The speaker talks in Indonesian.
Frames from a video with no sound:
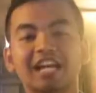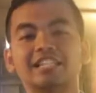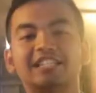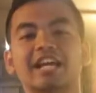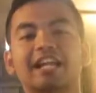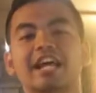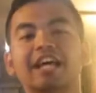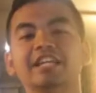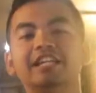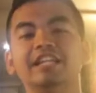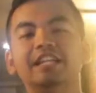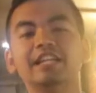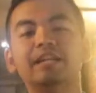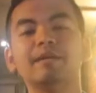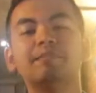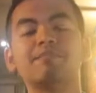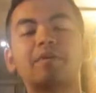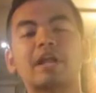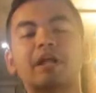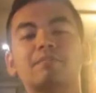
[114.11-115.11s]
acara
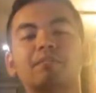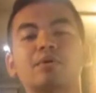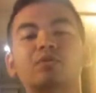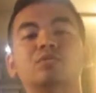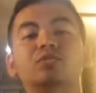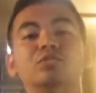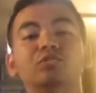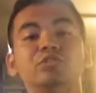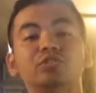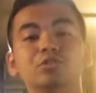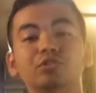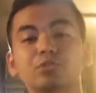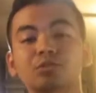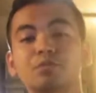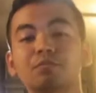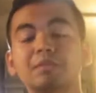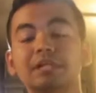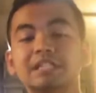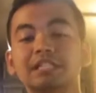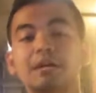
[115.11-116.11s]
ini, para
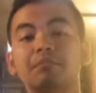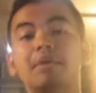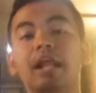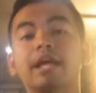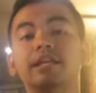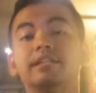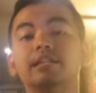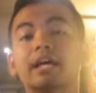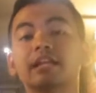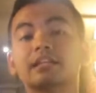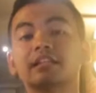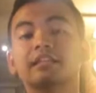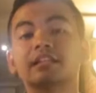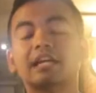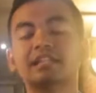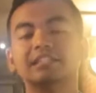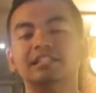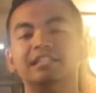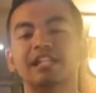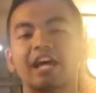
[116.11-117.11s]
pengunjung bisa belajar
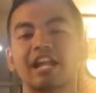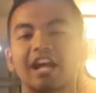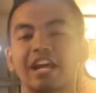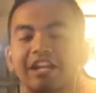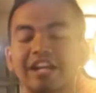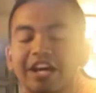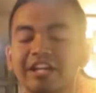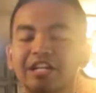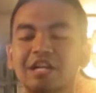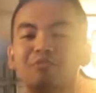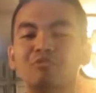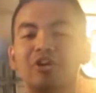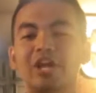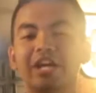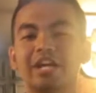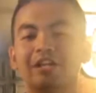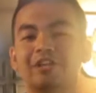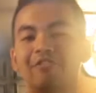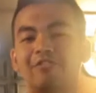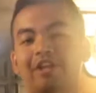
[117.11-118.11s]
tentang sejarah dan
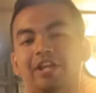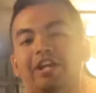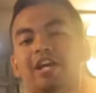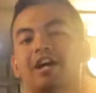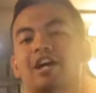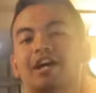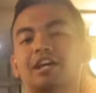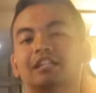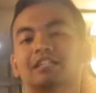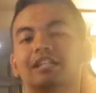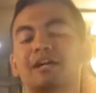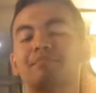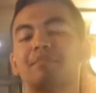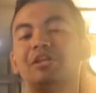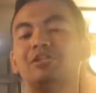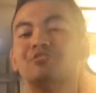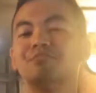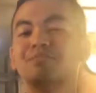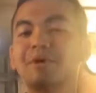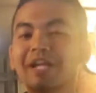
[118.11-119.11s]
kebudayaan Korea.
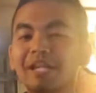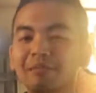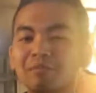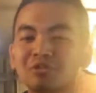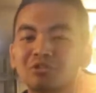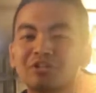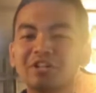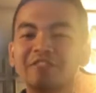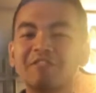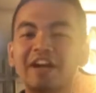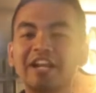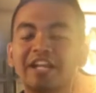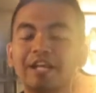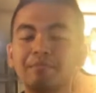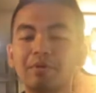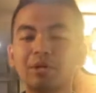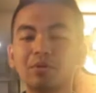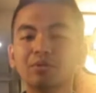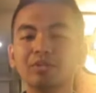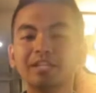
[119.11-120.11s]
Sampai jumpa di episode Fandai
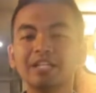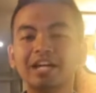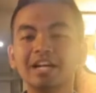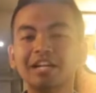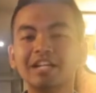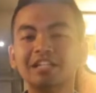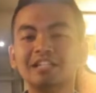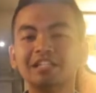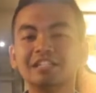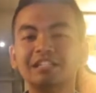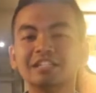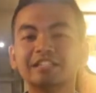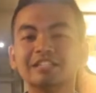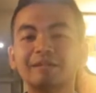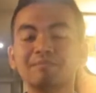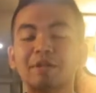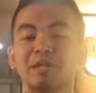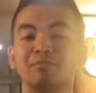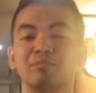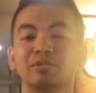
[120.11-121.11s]
berikutnya.
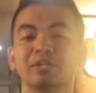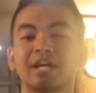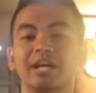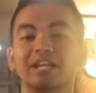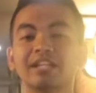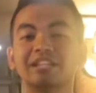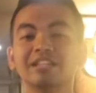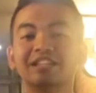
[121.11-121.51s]
Tim Liputan